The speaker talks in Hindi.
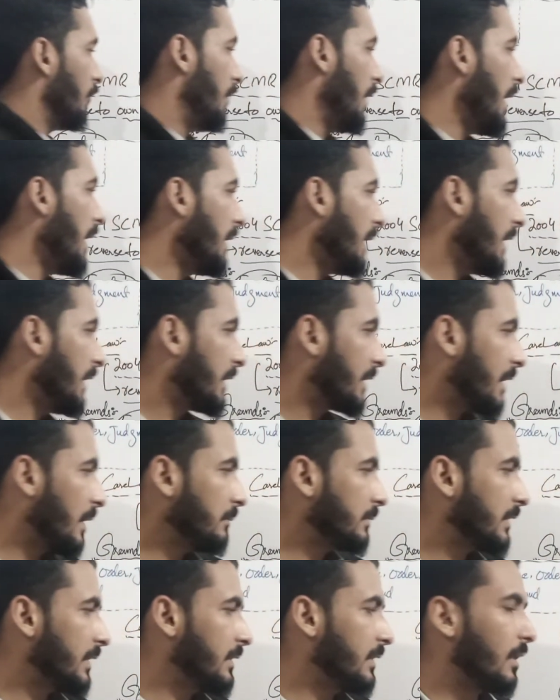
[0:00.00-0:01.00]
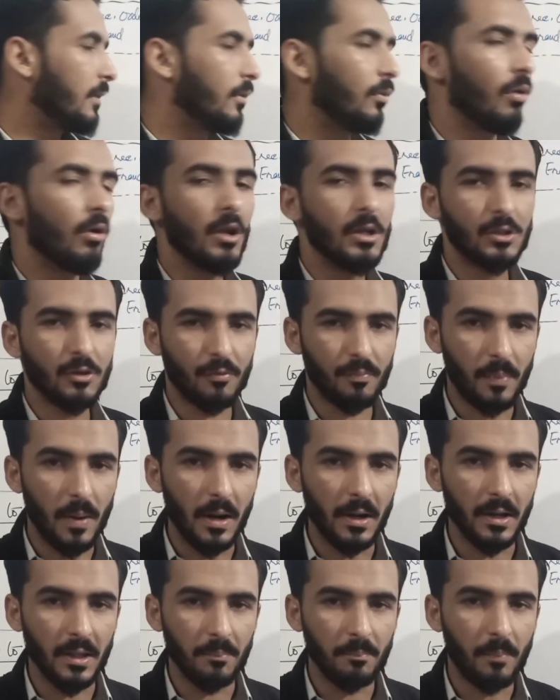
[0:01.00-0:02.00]
व्हेन इट कम्स इन द नॉलेज ऑफ
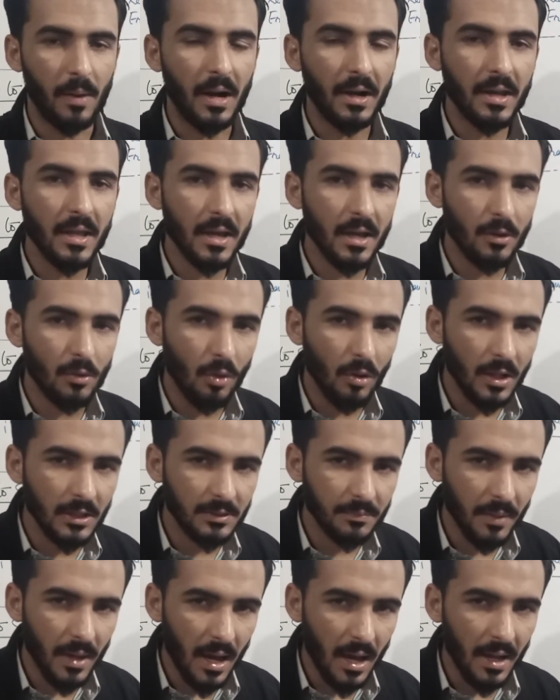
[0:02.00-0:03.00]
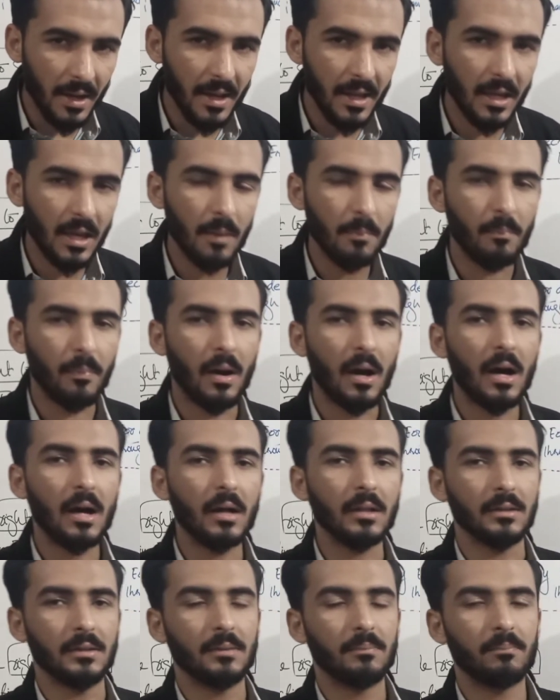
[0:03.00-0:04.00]
पार्टी पार्टी के नॉलेज में आने के
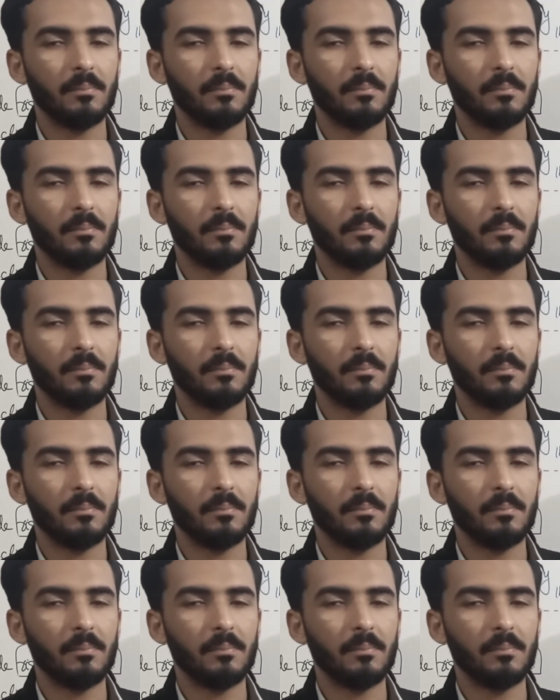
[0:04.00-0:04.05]
बाद